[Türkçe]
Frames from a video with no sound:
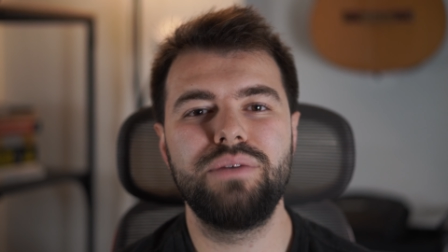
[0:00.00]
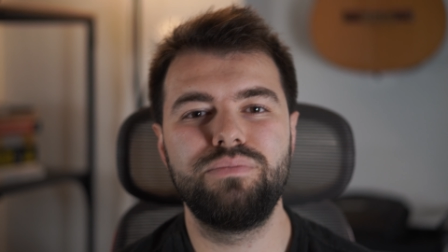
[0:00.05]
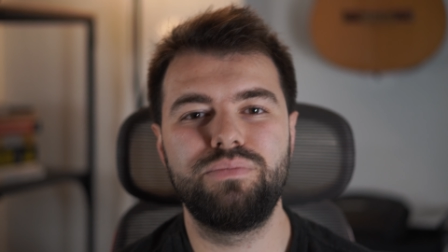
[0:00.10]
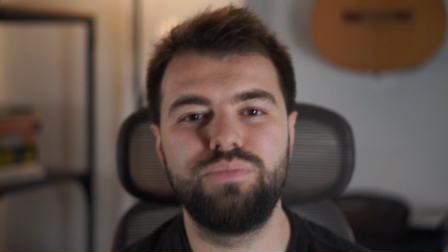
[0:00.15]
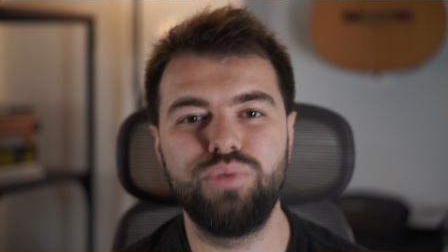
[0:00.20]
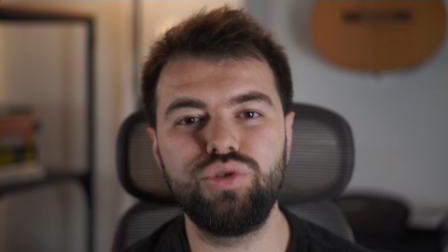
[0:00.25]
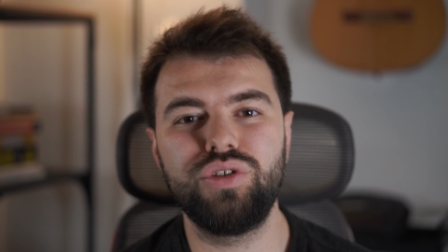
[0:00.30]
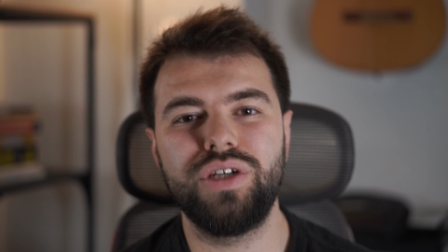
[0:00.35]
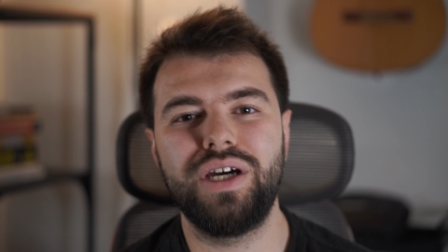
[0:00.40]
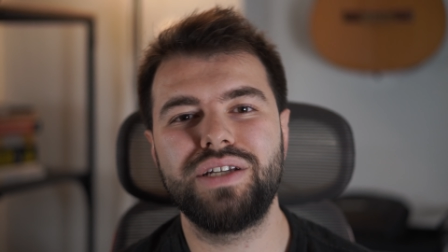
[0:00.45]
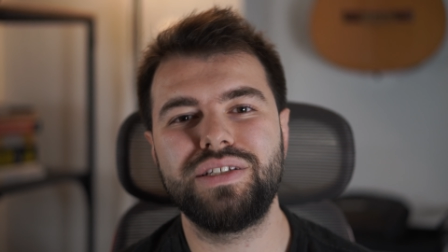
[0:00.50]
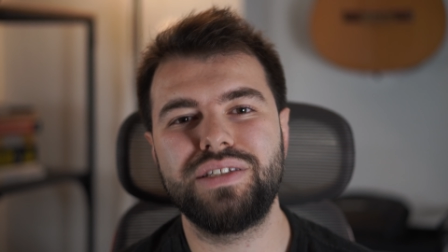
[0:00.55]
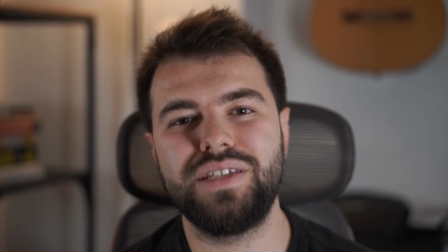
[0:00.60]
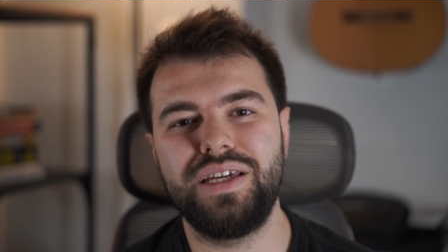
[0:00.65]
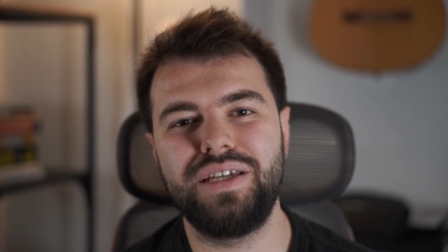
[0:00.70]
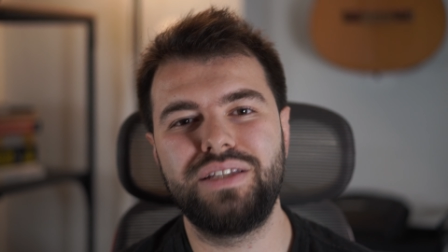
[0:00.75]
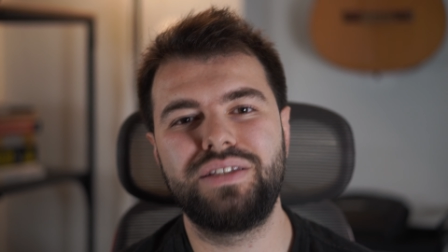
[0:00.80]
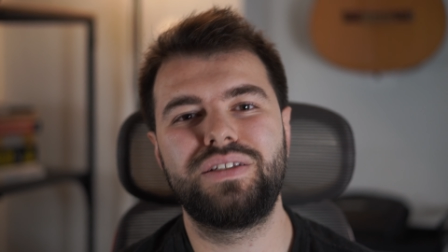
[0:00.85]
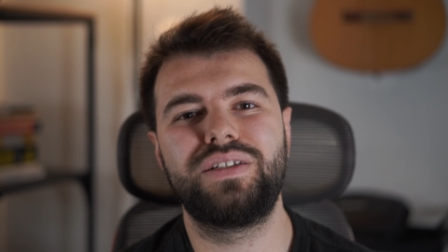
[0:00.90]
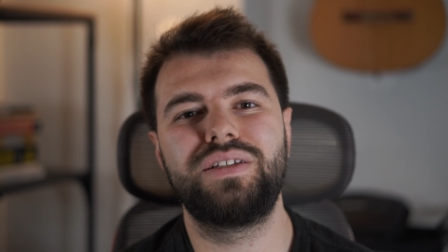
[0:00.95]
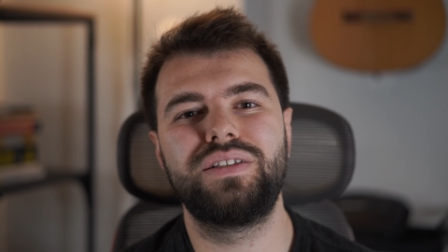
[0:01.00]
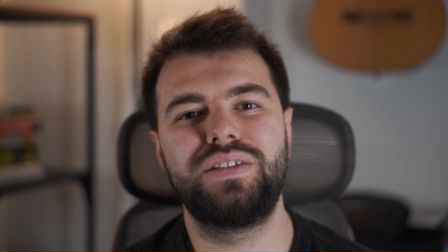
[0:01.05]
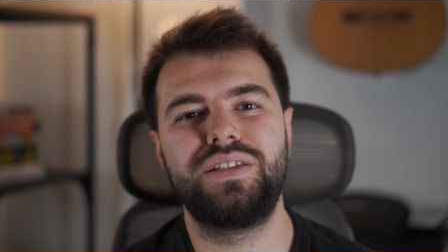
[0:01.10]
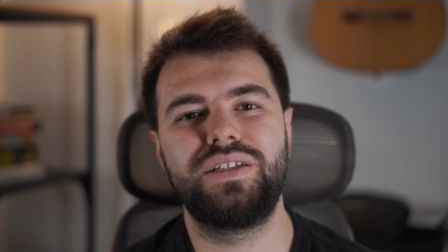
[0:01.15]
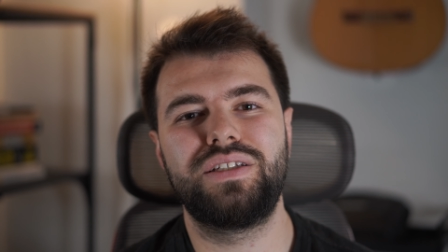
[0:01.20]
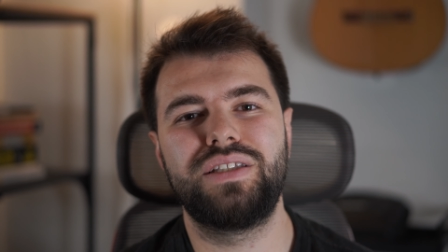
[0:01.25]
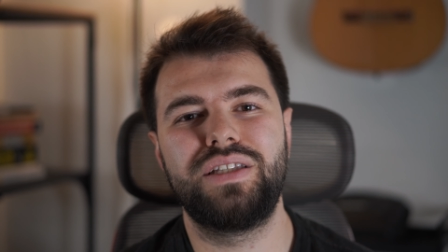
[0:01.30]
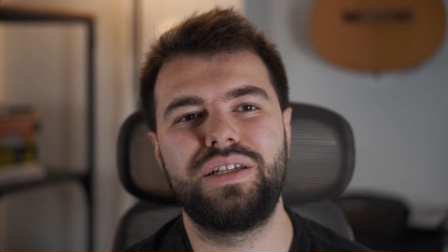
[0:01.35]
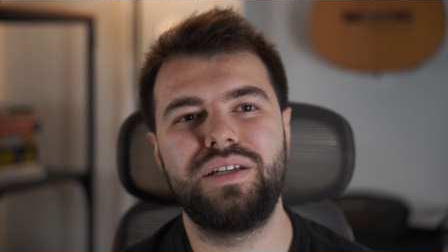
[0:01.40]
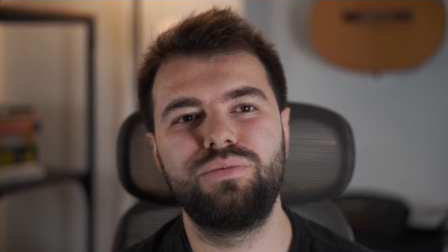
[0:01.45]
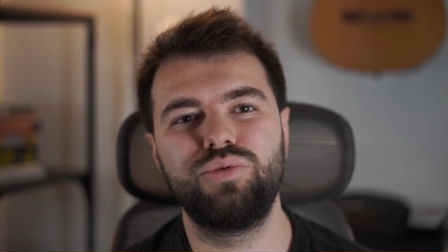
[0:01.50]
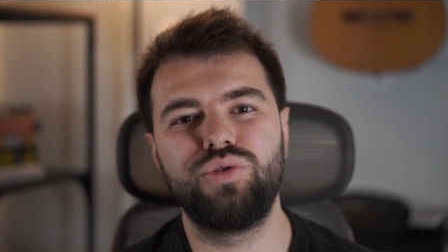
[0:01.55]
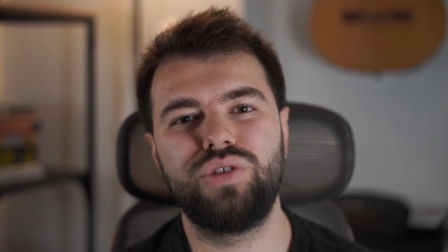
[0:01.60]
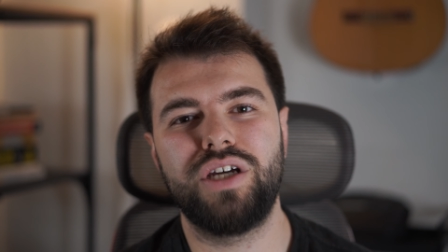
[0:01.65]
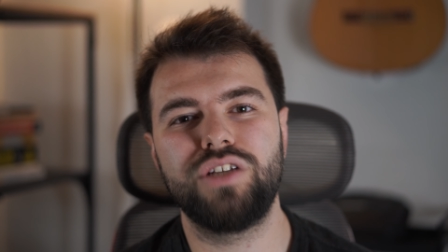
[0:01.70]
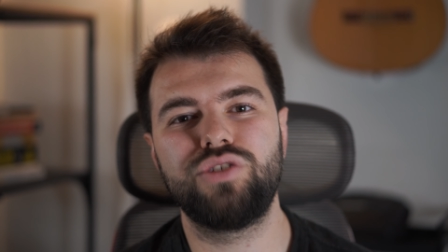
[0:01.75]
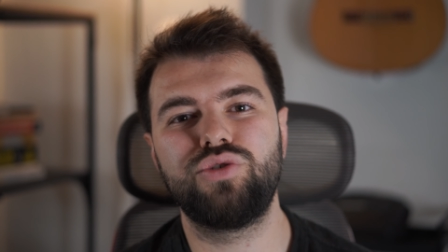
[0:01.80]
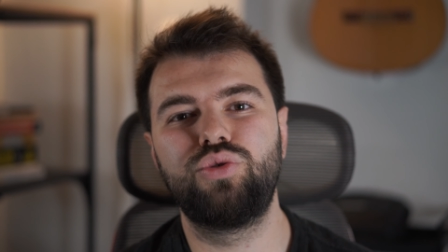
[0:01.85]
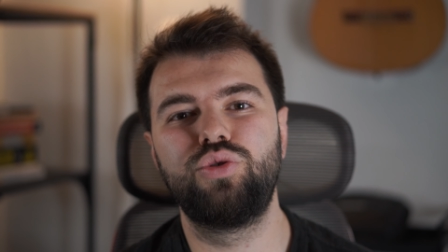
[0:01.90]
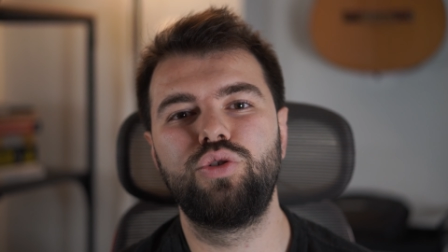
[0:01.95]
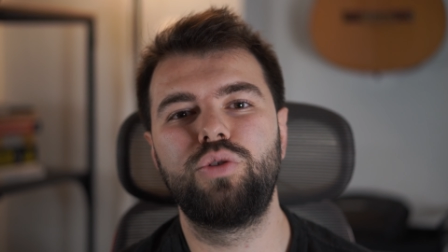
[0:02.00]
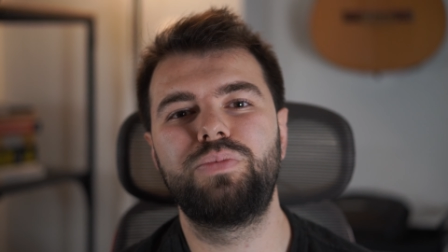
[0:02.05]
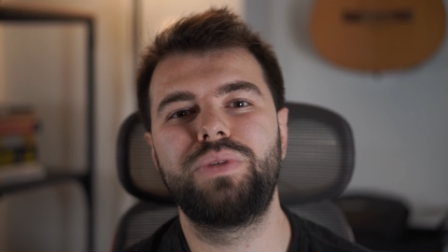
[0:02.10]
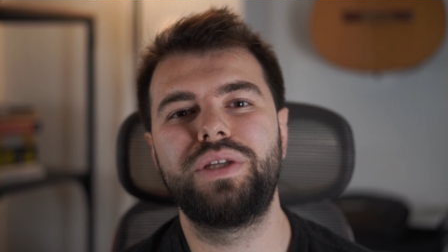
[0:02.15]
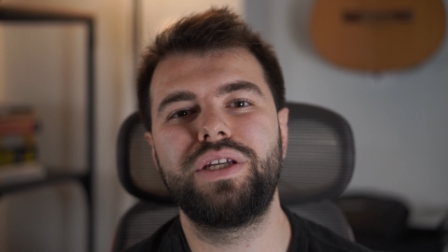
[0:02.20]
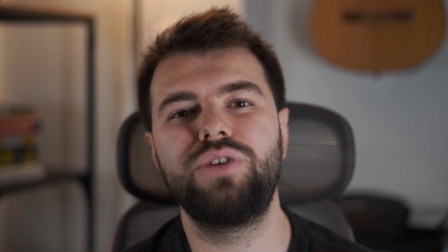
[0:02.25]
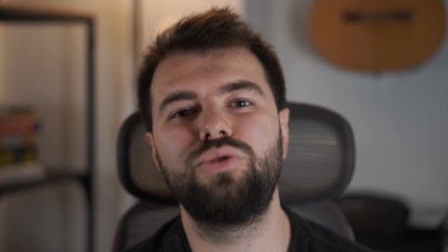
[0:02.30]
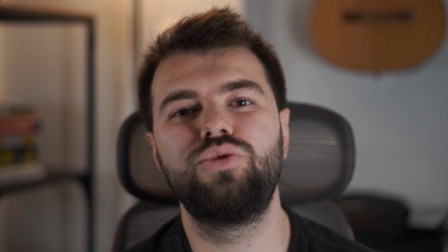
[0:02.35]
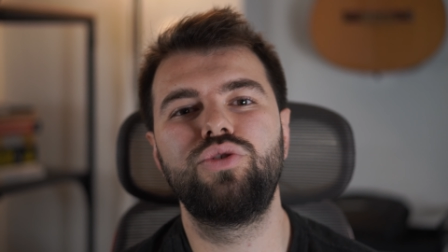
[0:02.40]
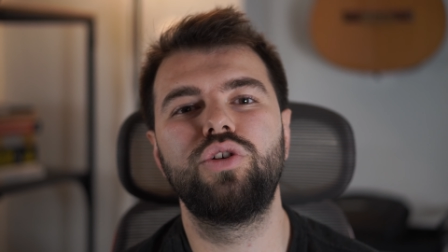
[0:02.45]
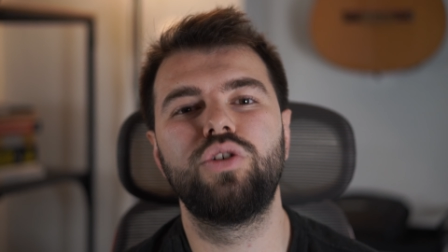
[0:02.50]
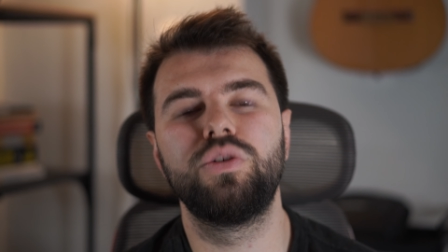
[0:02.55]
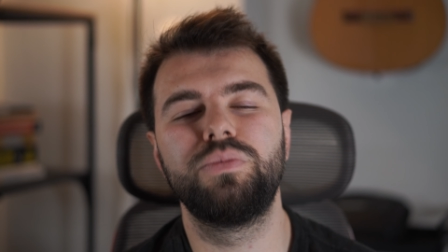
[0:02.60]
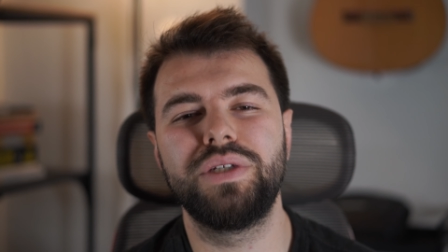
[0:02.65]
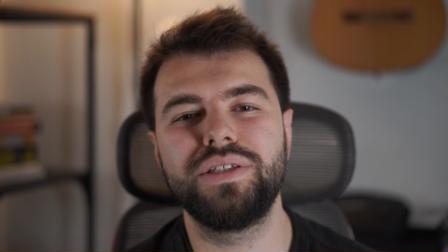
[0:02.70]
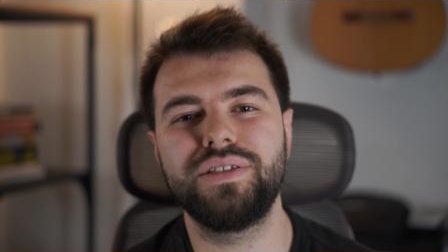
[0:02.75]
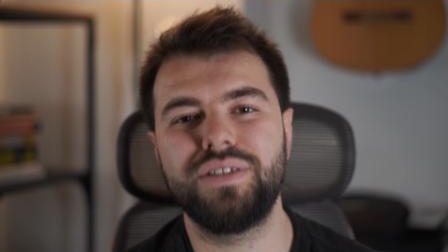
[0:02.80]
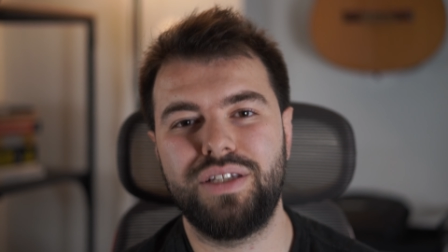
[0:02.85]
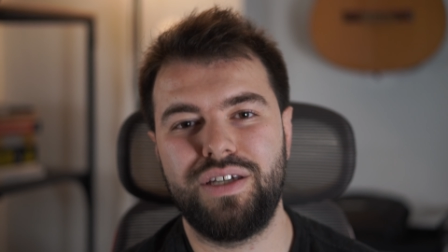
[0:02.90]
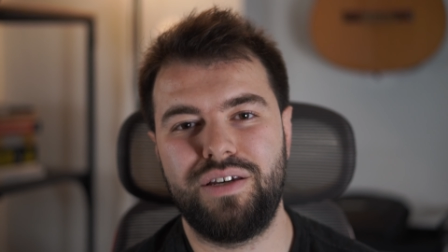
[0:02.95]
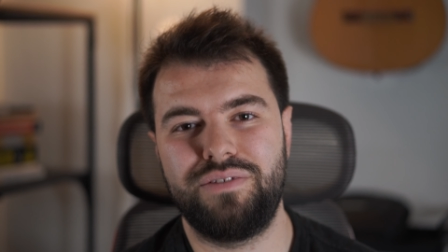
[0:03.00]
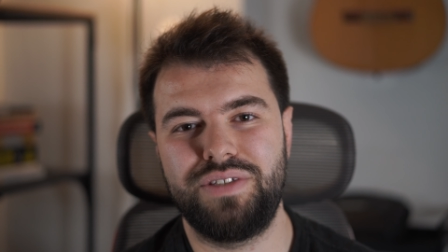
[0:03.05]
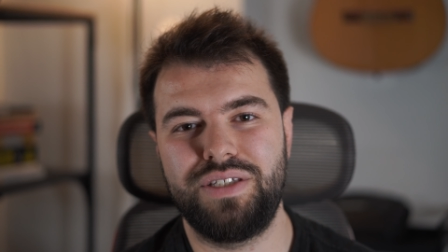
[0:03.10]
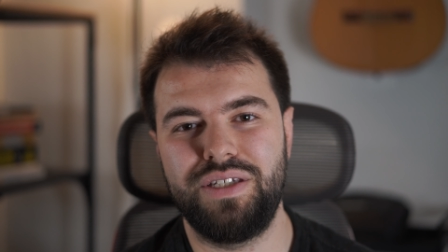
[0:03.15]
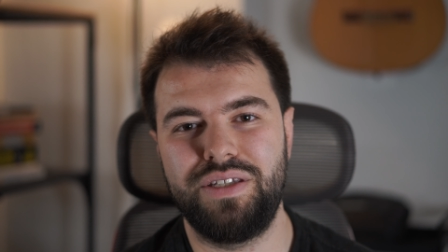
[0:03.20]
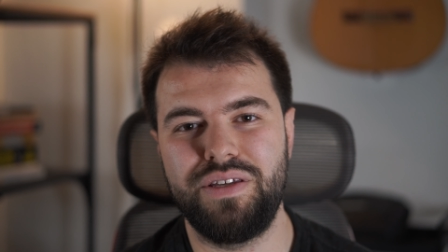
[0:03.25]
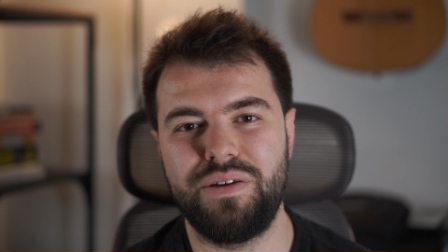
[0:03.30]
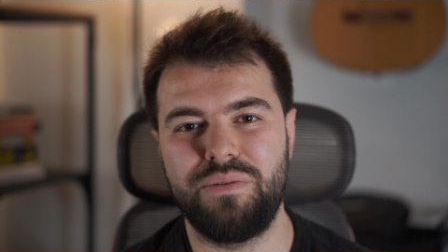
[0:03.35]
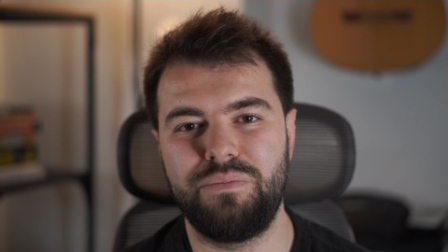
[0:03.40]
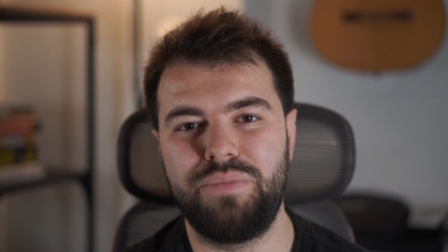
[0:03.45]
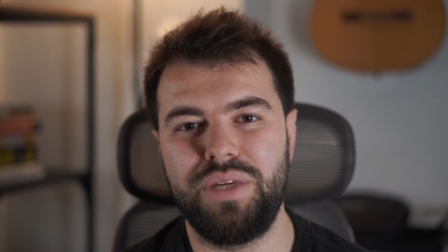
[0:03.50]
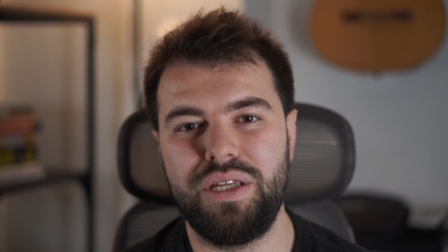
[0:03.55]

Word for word: bu tarz etkinliklere, bu tarz kulüplere üye olmanızı tavsiye ederim.